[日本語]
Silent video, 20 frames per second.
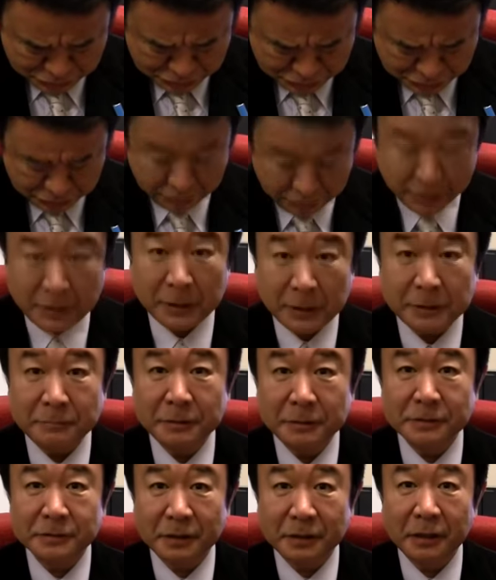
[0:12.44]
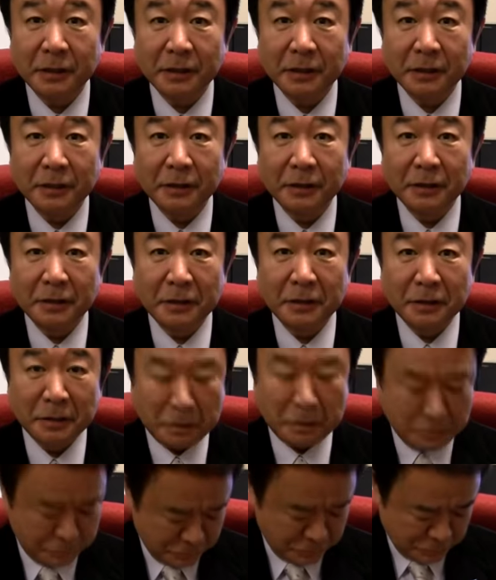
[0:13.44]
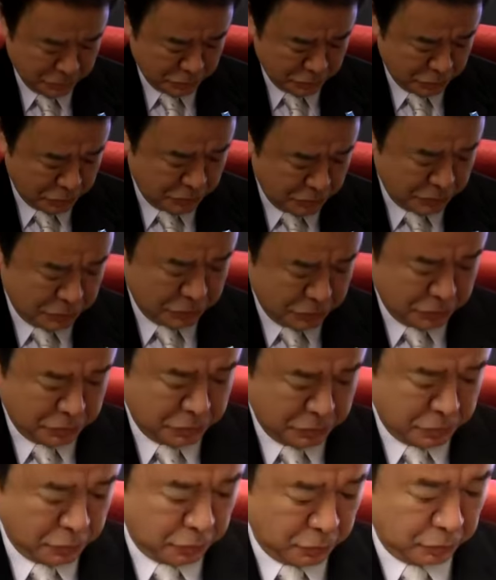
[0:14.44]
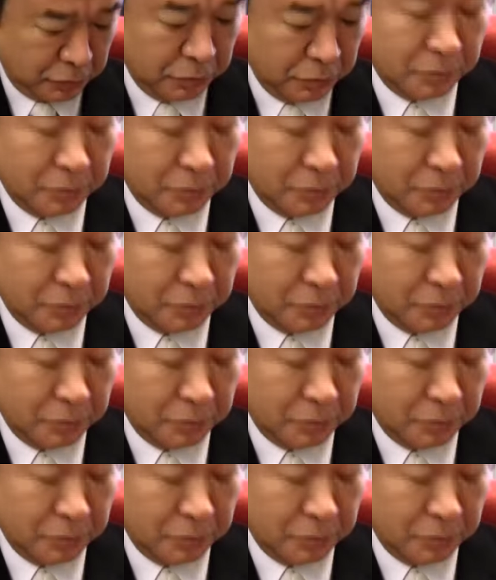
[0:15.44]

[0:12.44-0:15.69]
れ、わかりますかこれあの、ここ